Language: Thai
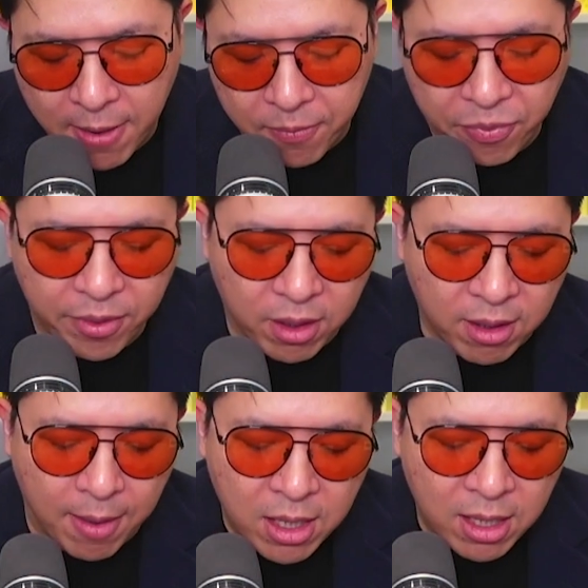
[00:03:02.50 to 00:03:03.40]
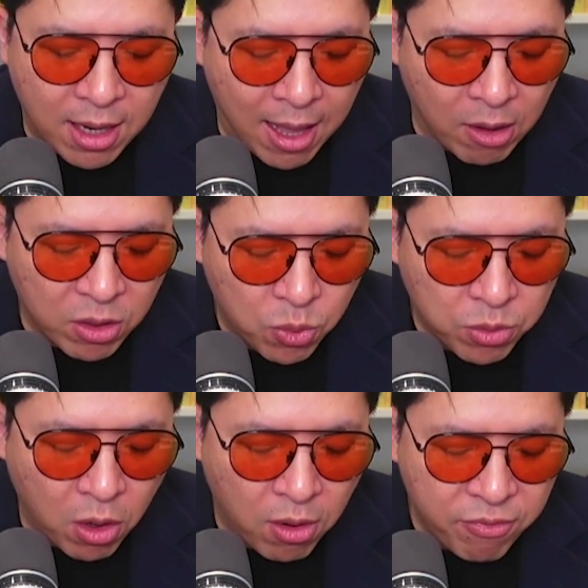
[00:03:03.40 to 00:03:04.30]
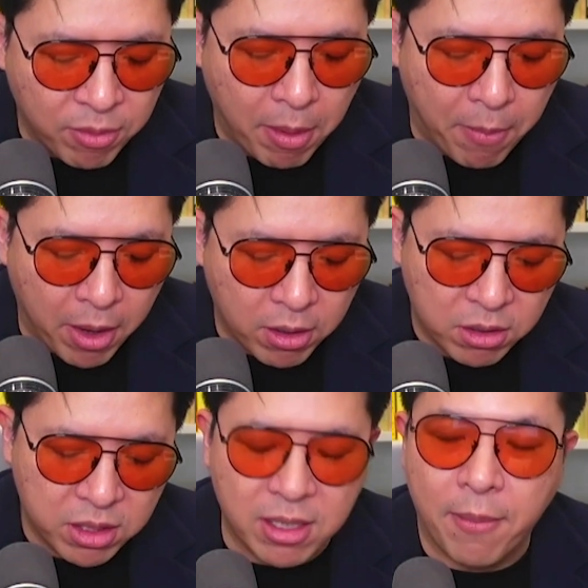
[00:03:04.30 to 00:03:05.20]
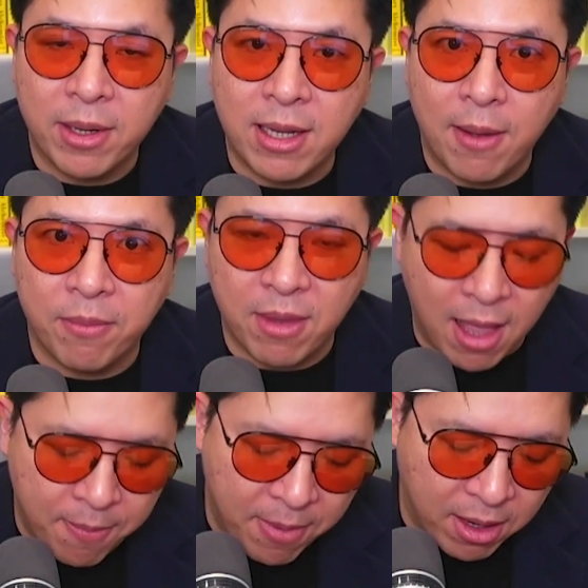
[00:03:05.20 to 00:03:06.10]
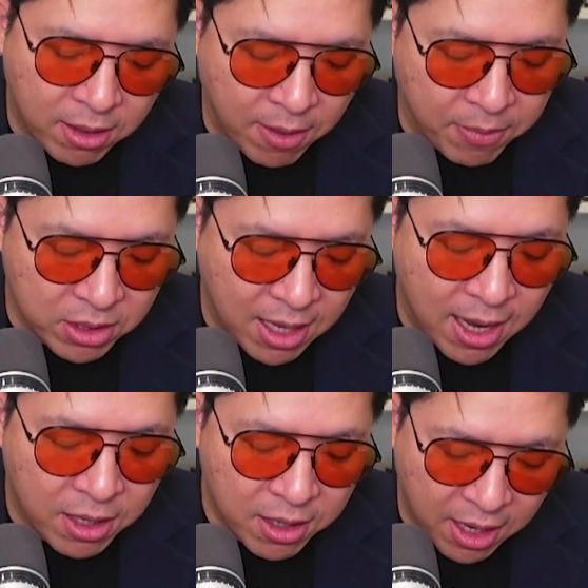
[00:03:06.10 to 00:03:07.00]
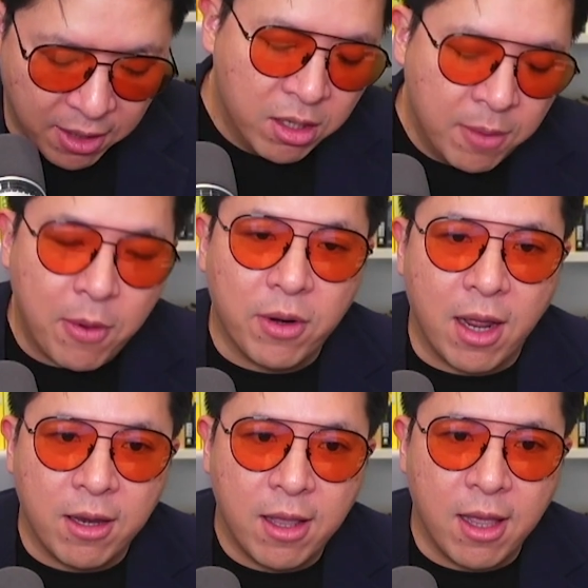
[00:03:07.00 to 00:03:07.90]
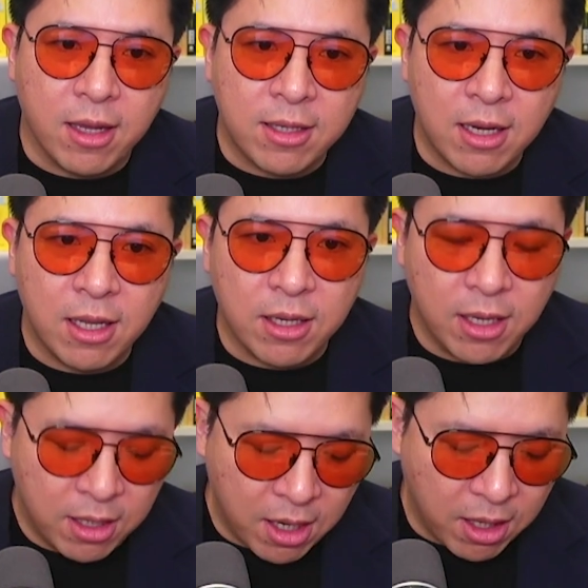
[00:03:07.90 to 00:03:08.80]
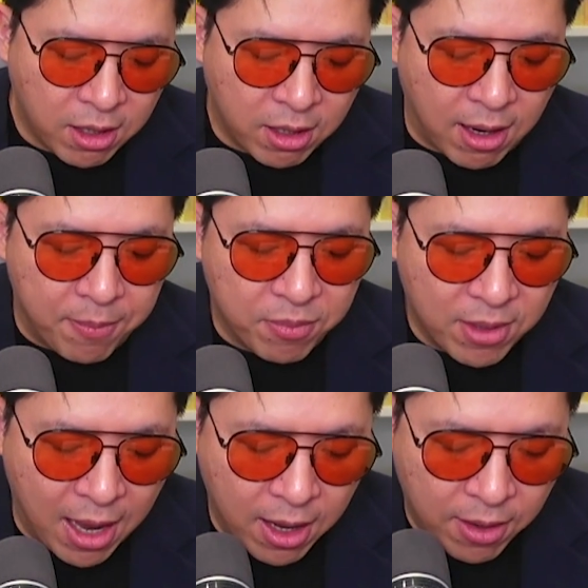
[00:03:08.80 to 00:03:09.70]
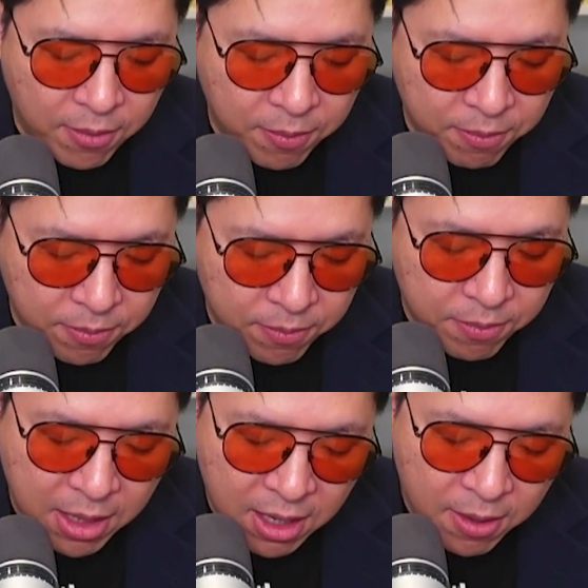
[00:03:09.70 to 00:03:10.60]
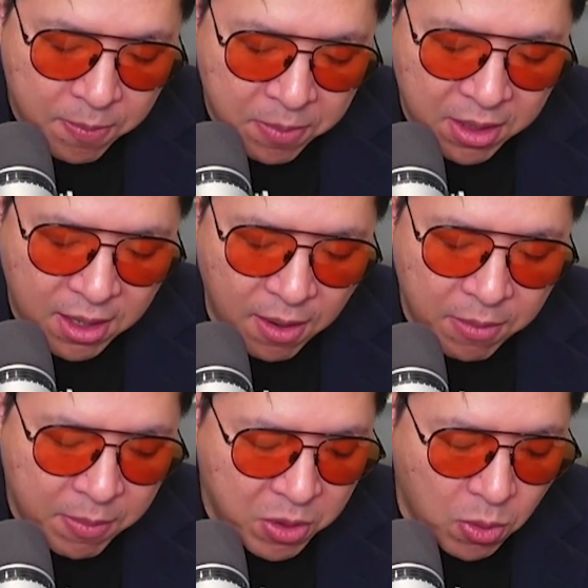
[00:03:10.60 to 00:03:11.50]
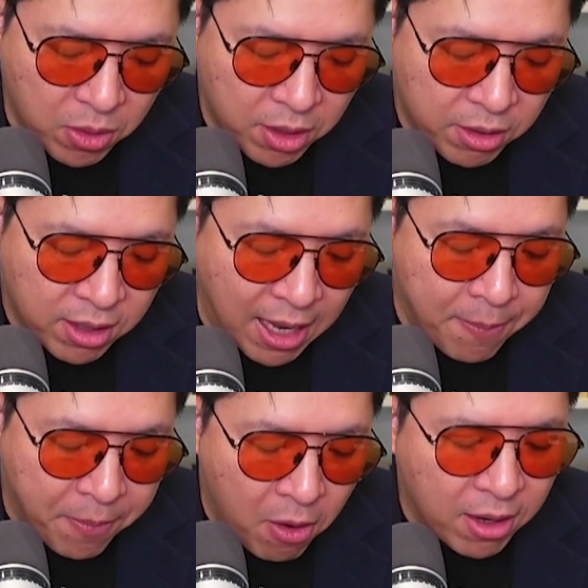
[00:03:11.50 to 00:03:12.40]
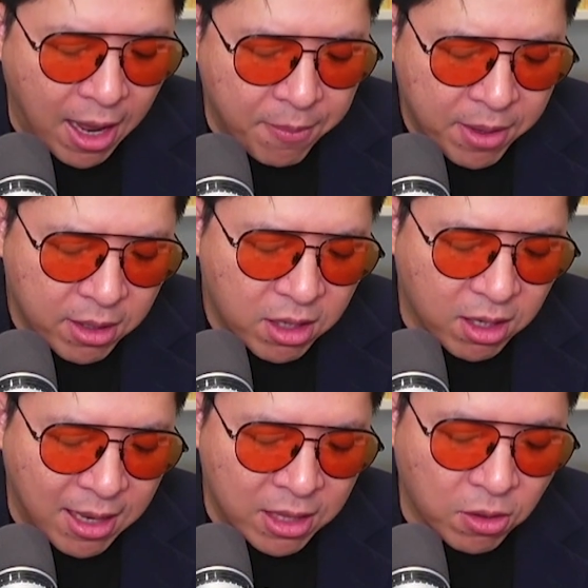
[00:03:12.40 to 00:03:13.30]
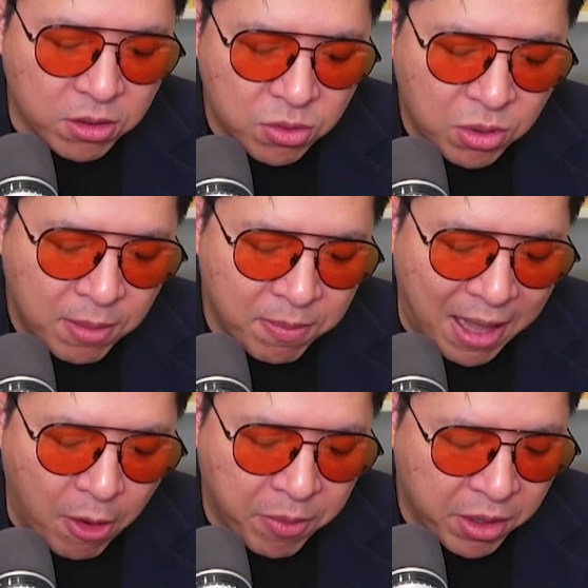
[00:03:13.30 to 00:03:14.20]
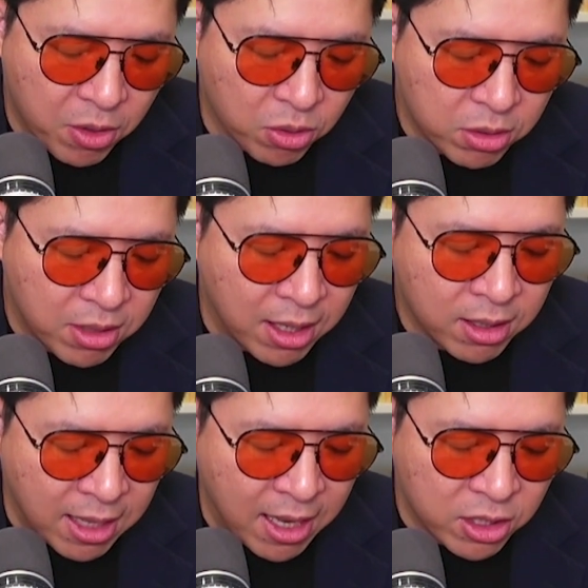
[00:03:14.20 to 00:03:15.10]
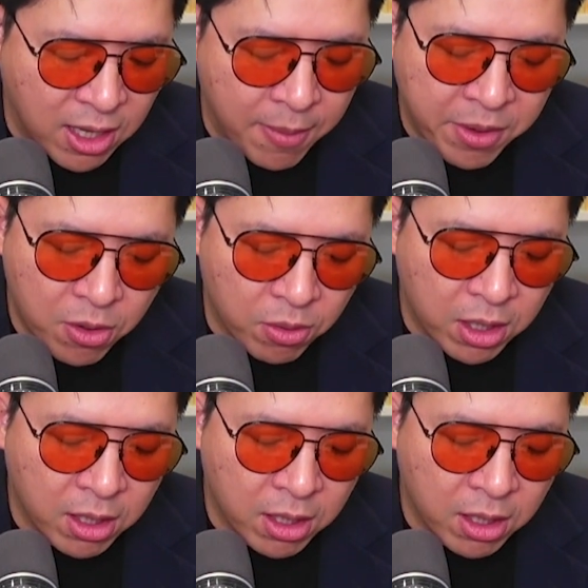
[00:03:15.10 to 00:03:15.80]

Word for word: พนะครับ แล้วถ้าคุณค่อยๆฝึกบ่อยๆ ก็จะสามารถทำได้เป็นธรรมชาตินั่นเองยิ่งไปกว่านั้นเนี่ยเทคนิคนี้เนี่ยนะครับยังไม่เพียงมีประโยชน์ในเรื่องการป้องกันไม่ให้เกิดการต่อสู้ที่เปล่าประโยชน์เท่านั้น แต่ยังใช้ประโยชน์ใน